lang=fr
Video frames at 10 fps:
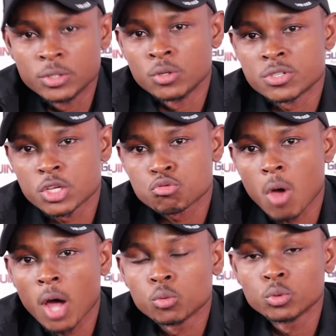Euh, ce
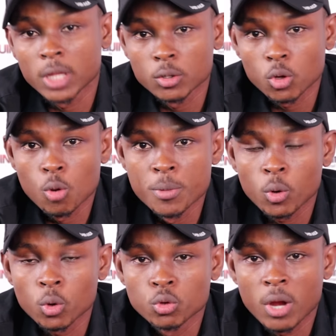soir, nous tendons le
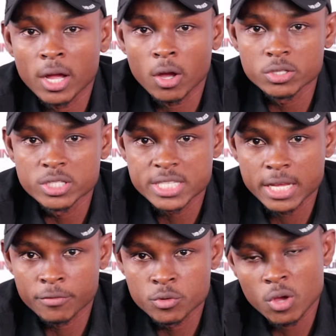micro de la grande
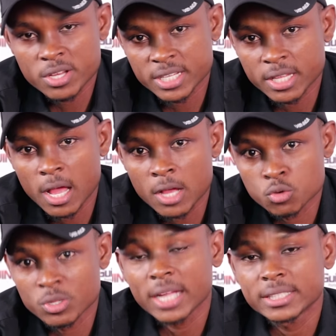interview à, cet,
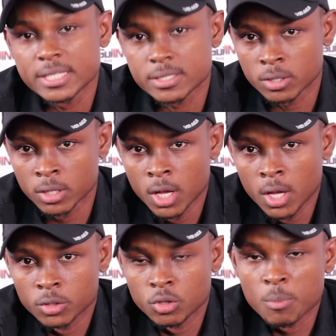artiste
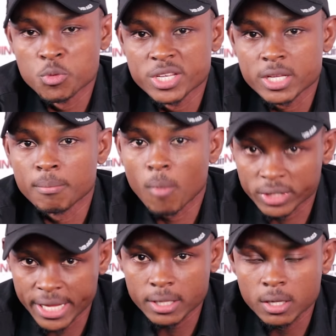de la musique
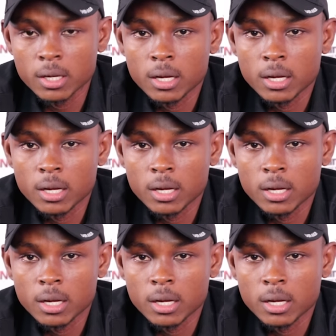mandingue,